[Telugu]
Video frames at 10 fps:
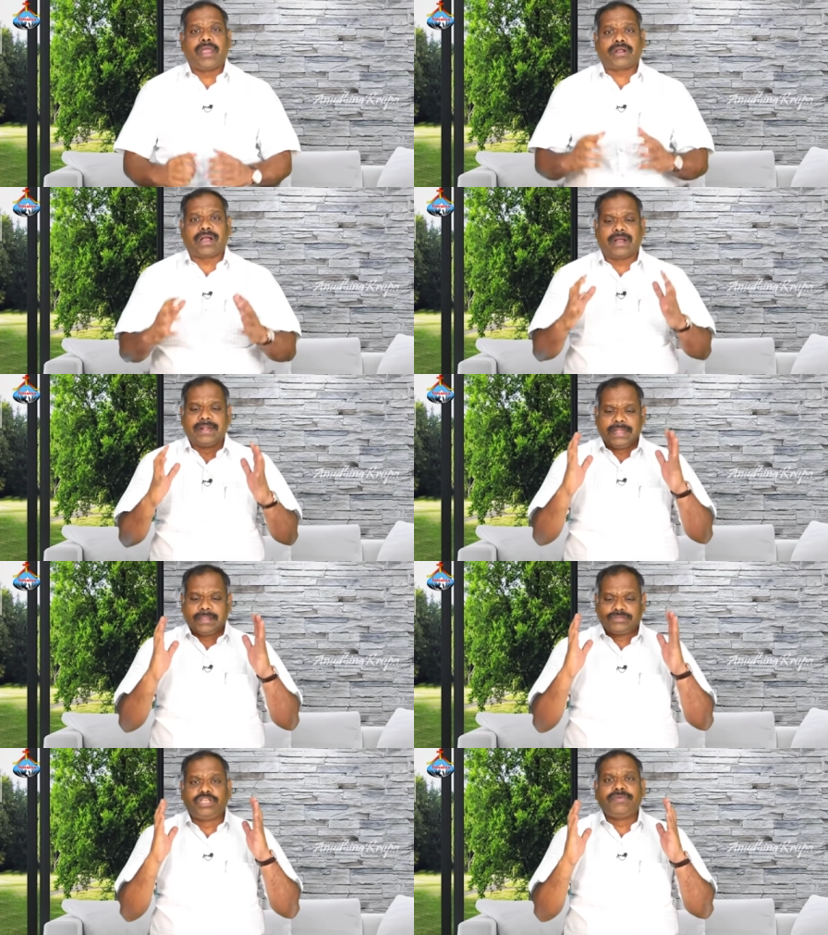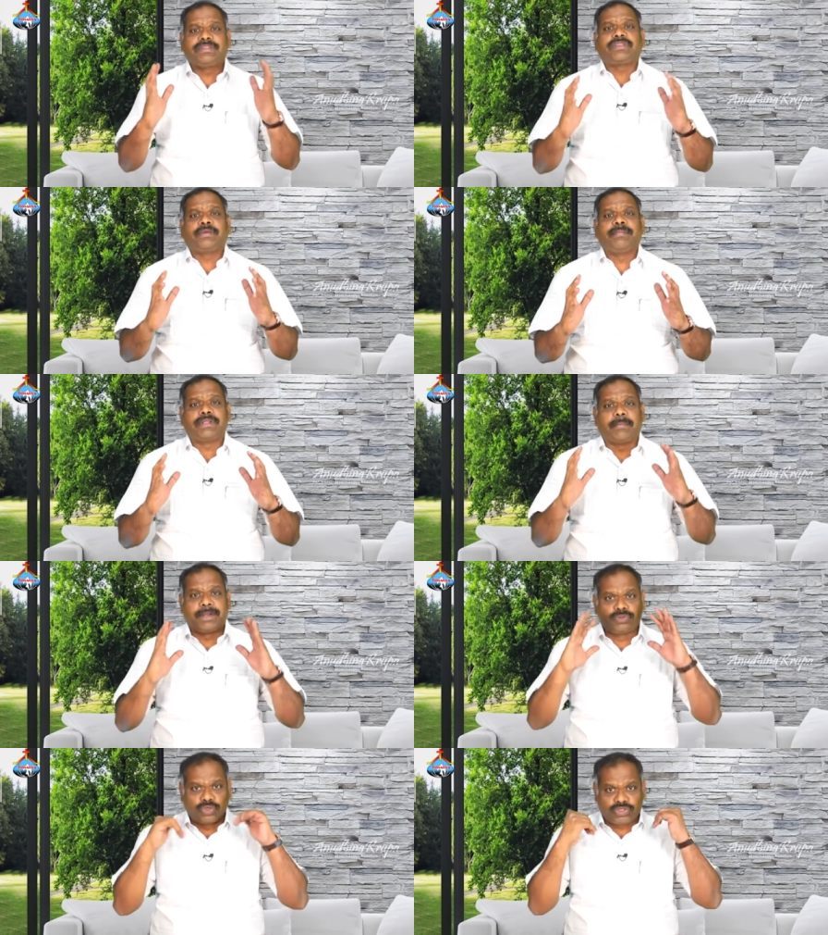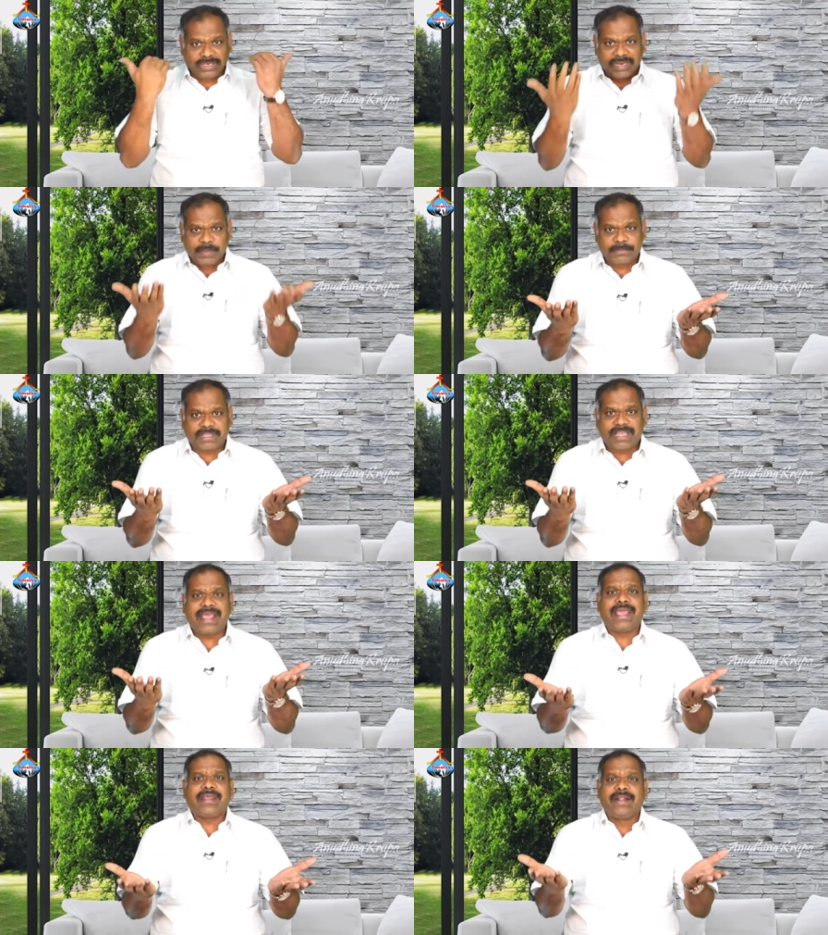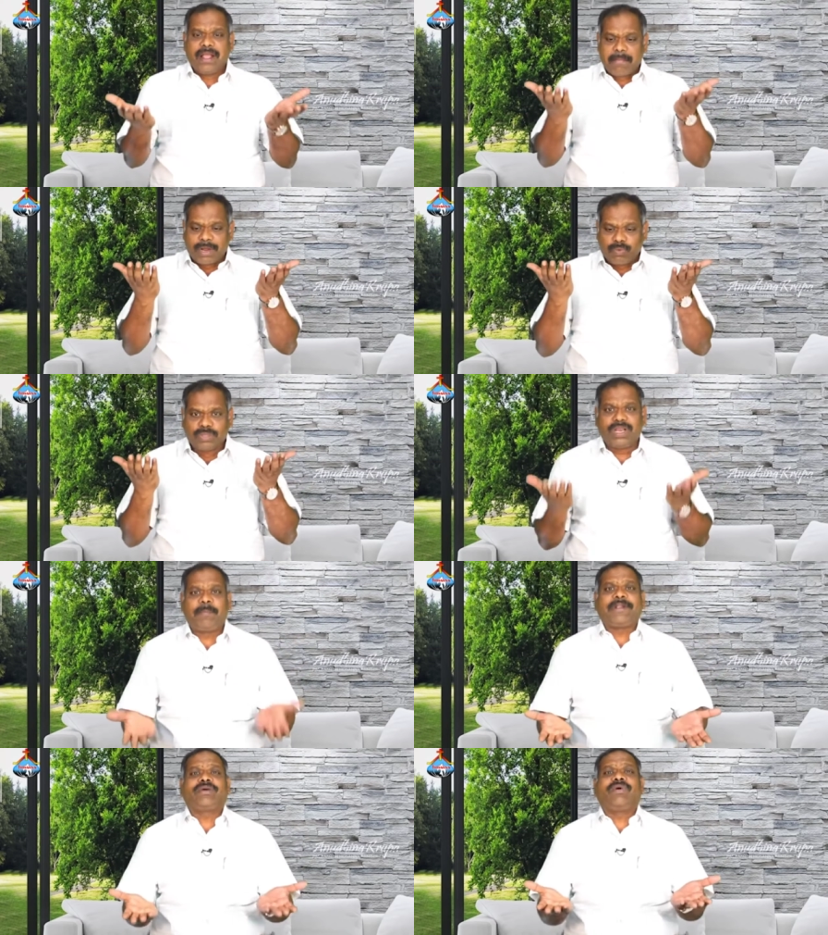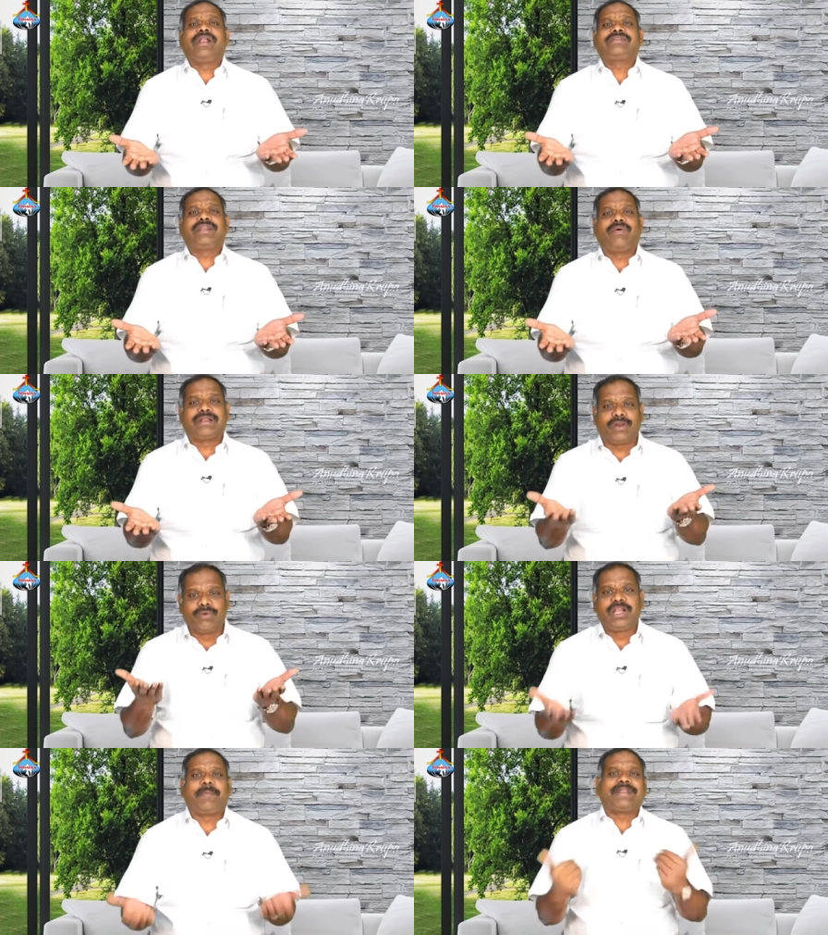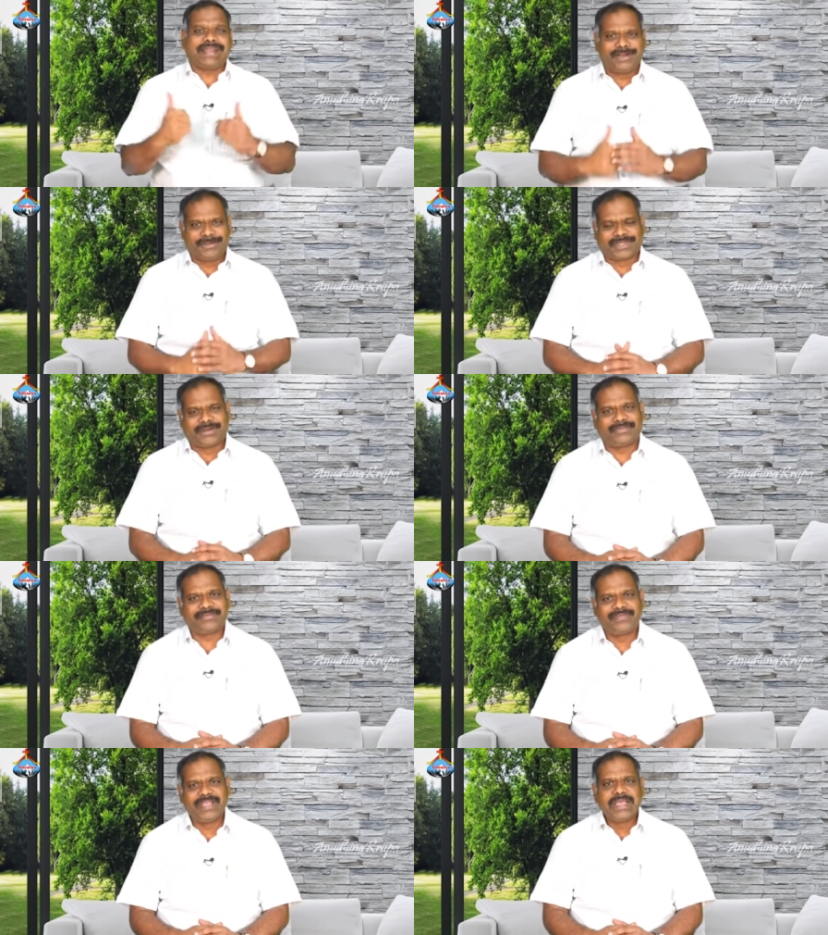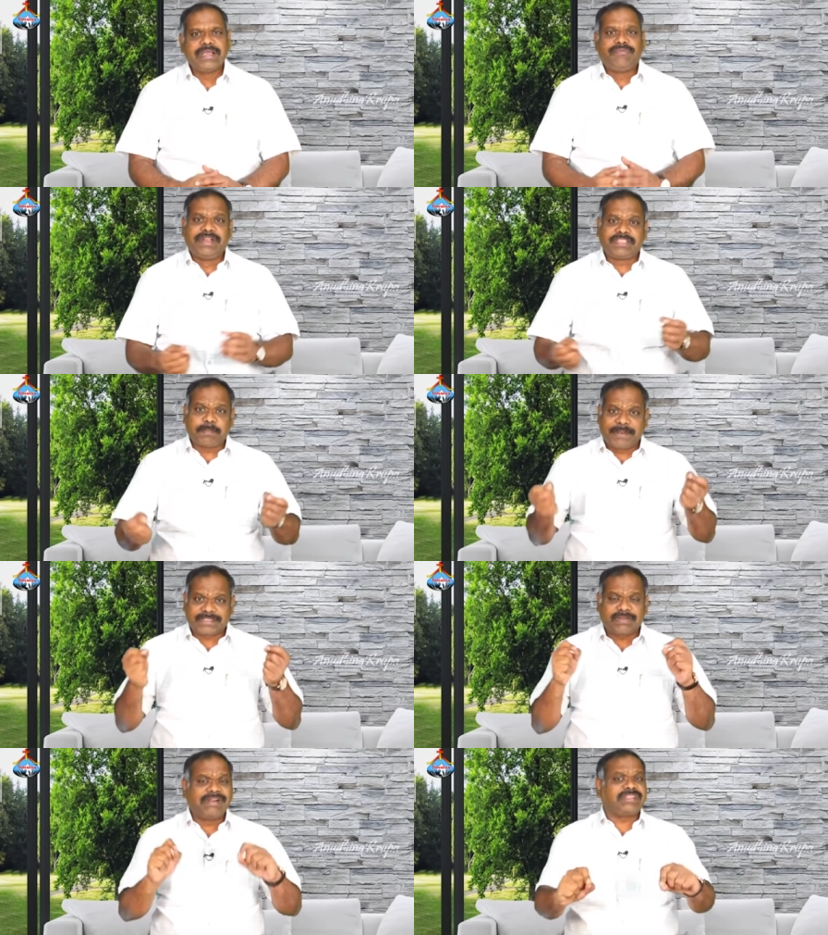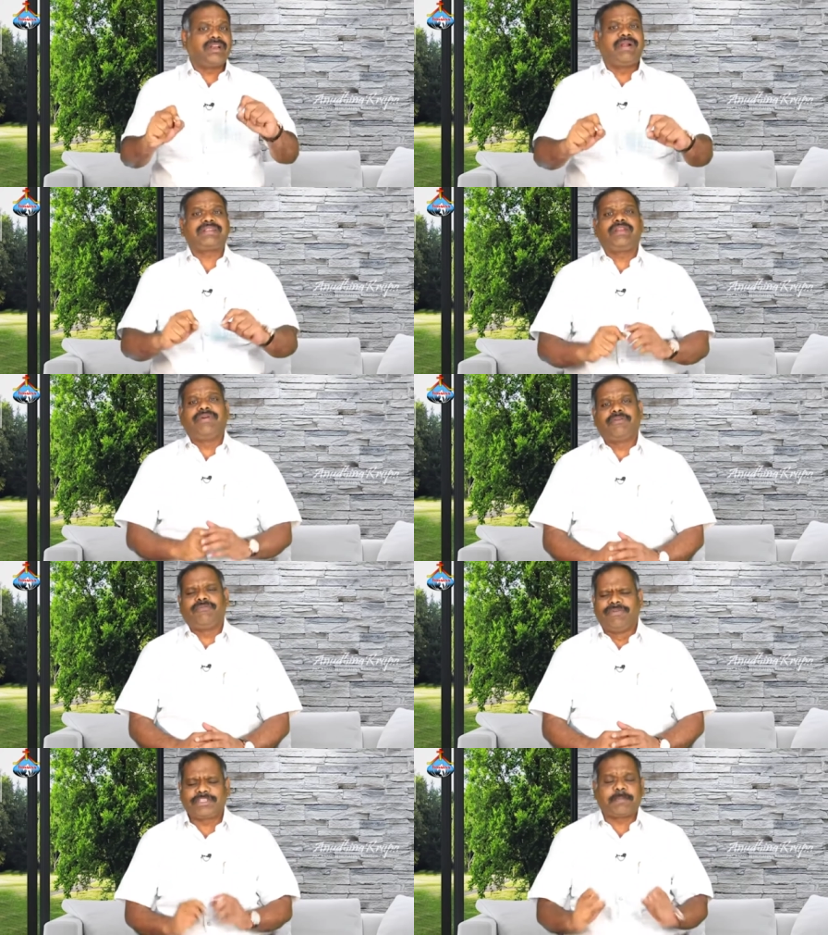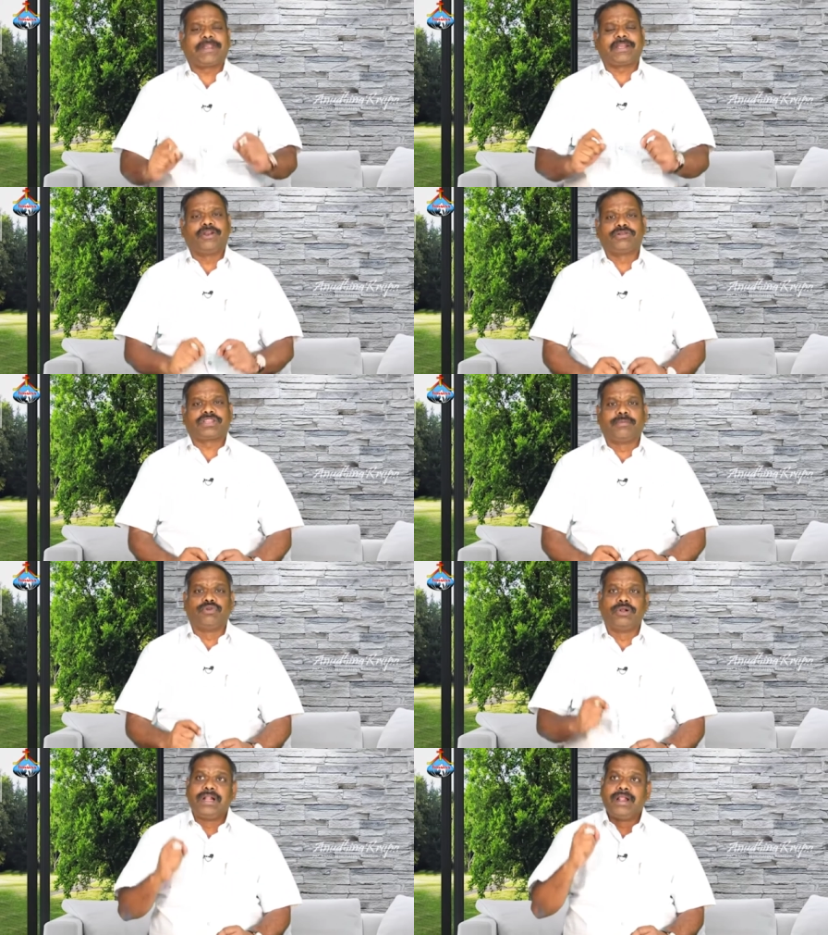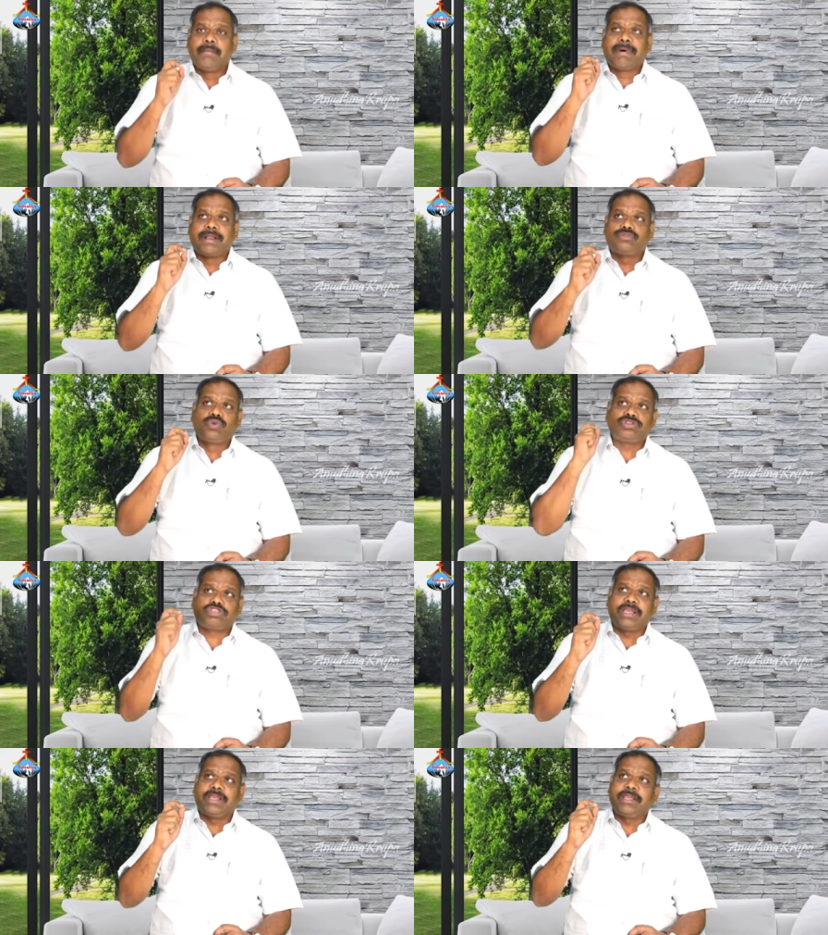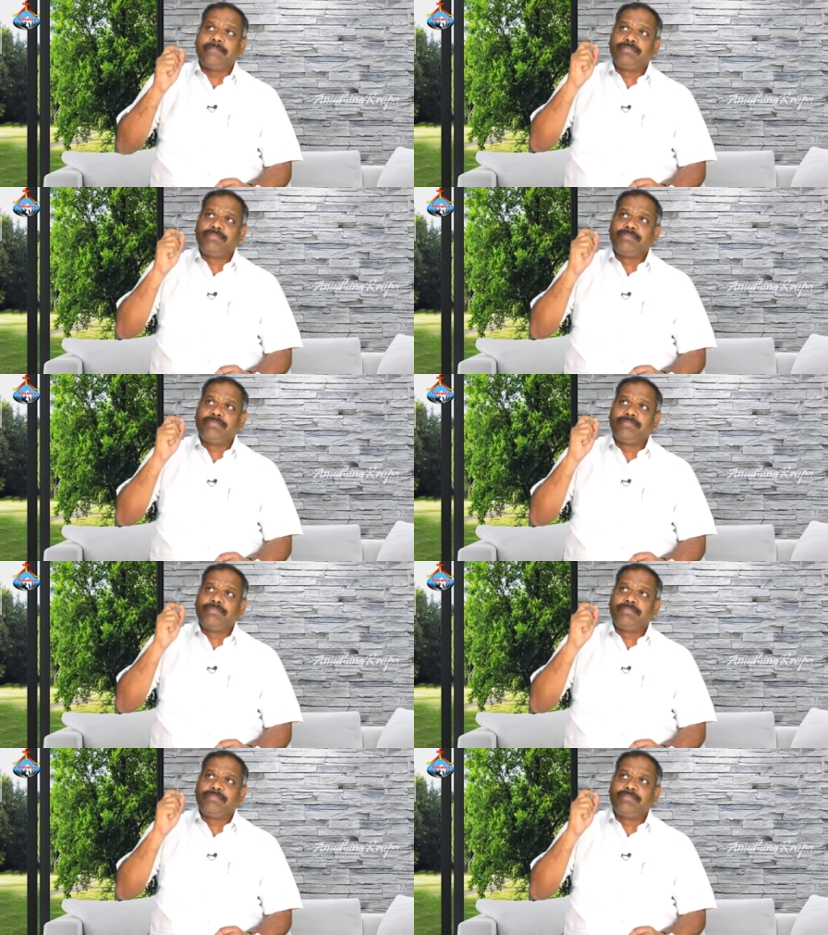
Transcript: ఆ యొక్క జీవితం మీద మన దృష్టి నిలిపితేనే మనం వదిలిపెట్టవలసిన వాటిని వదిలిపెట్టగలుగుతాం విడిచిపెట్టవలసిన వాటిని విడ విడిచిపెట్టగలుగుతాము మన దృష్టి